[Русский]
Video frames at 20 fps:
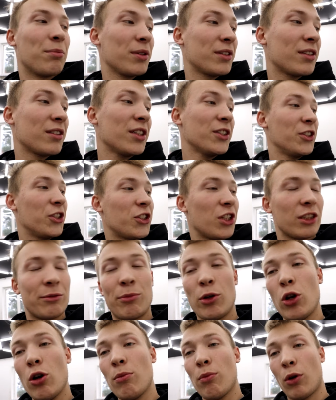Пацаны, сейчас
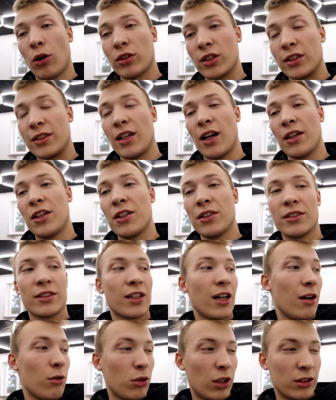берем просто, один
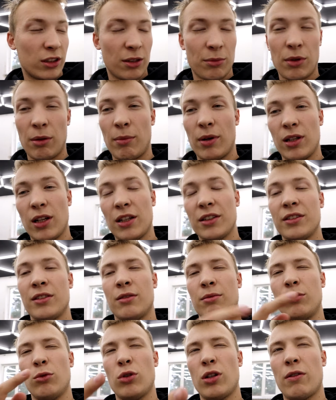скай у нас на
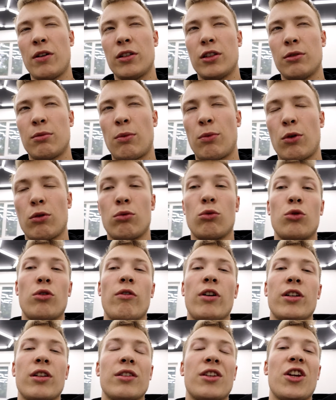балансе, ну давайте попробуем, ну,
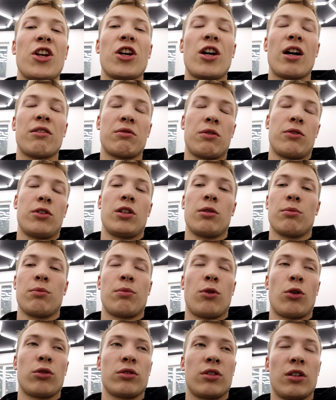давайте 3к выведем
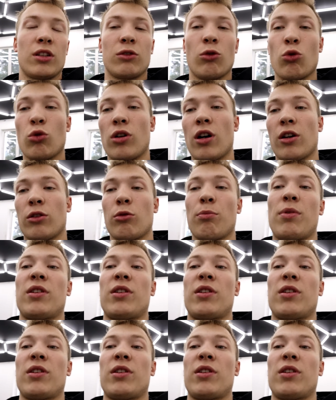просто на свою карту,